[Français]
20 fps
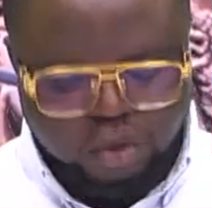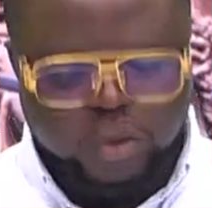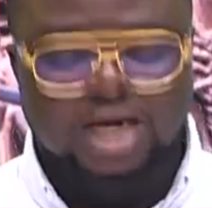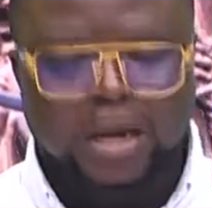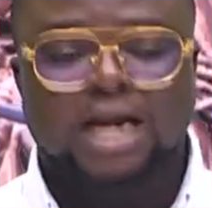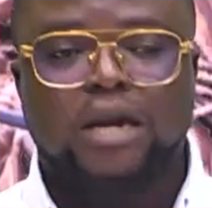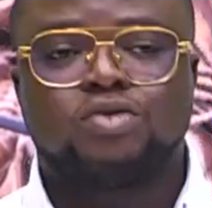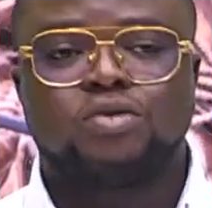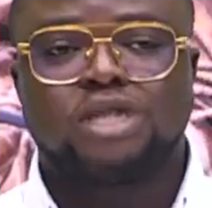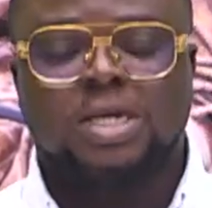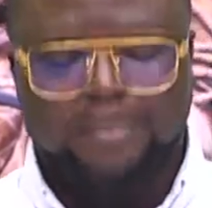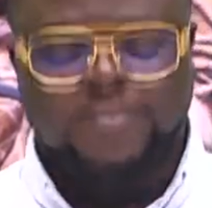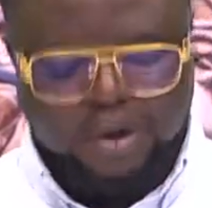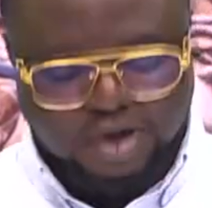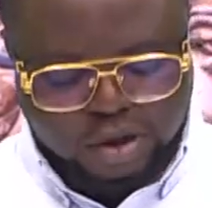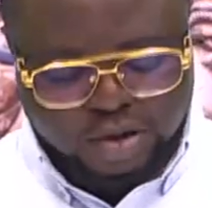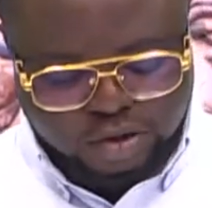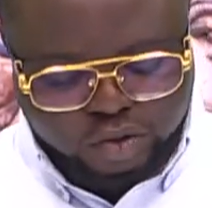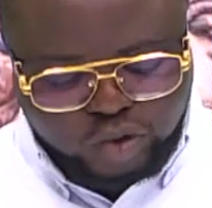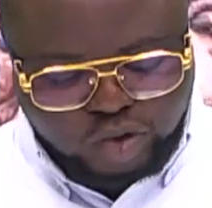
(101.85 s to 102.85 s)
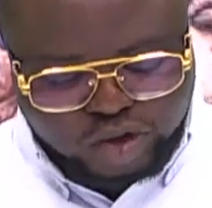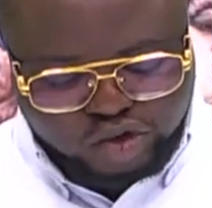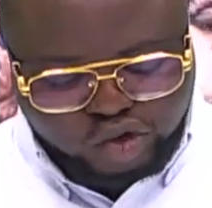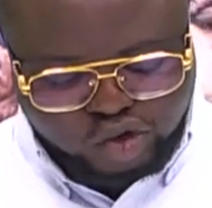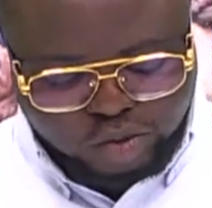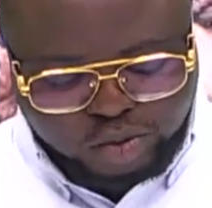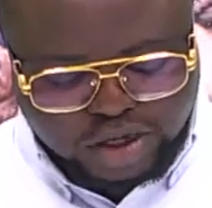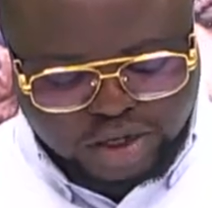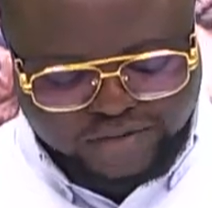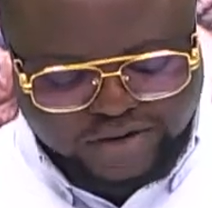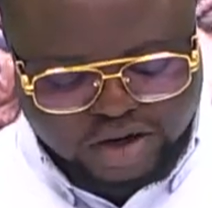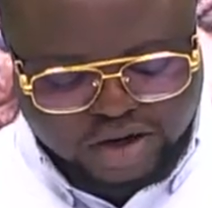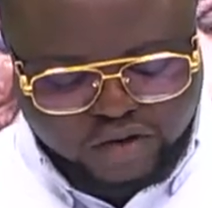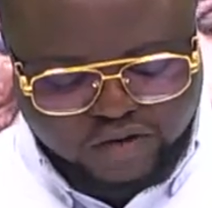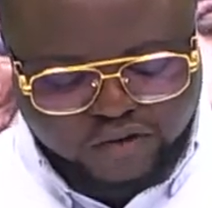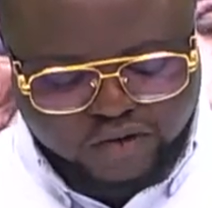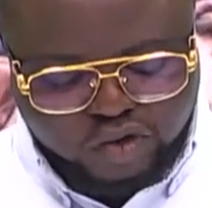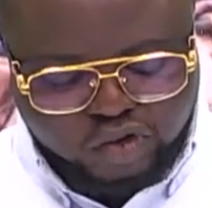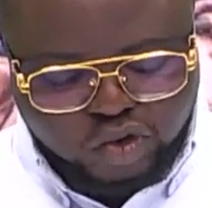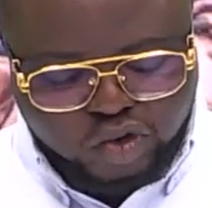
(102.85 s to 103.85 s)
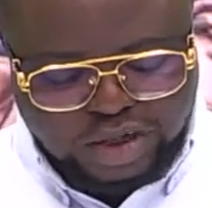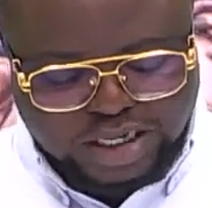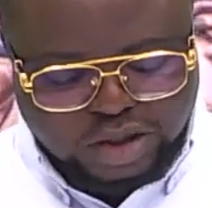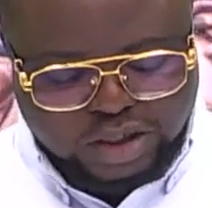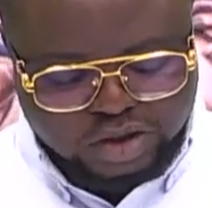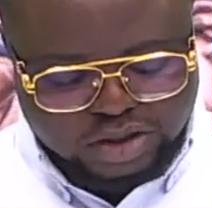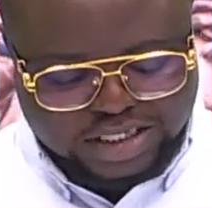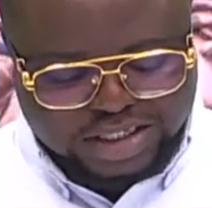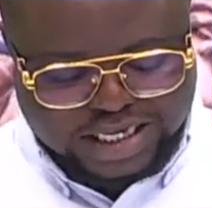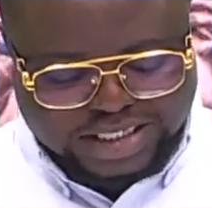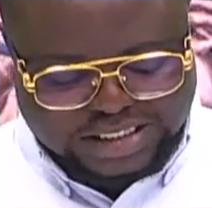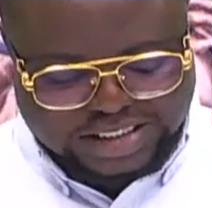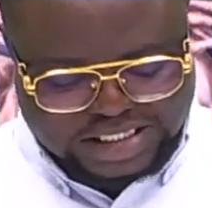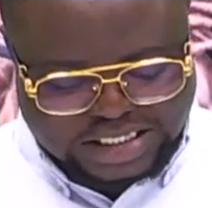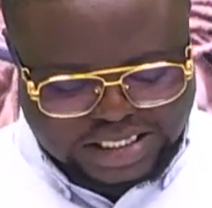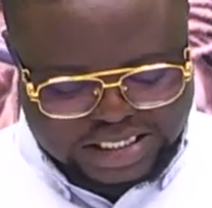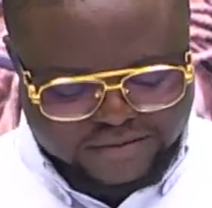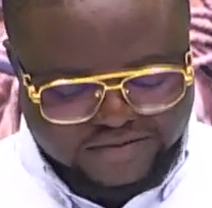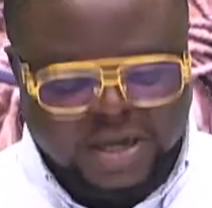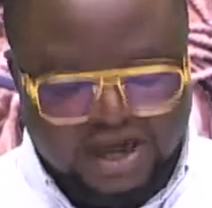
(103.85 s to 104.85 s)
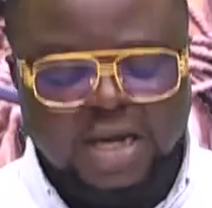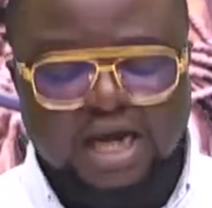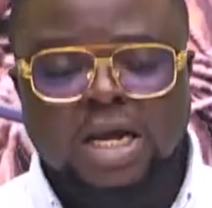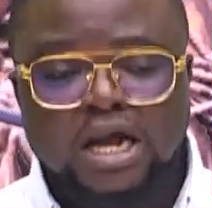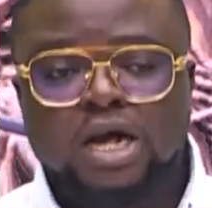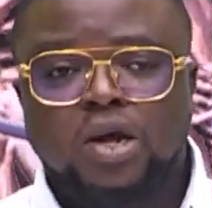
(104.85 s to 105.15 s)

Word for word: Le canal nous apprend, noir sur blanc, avec une photo illustrative,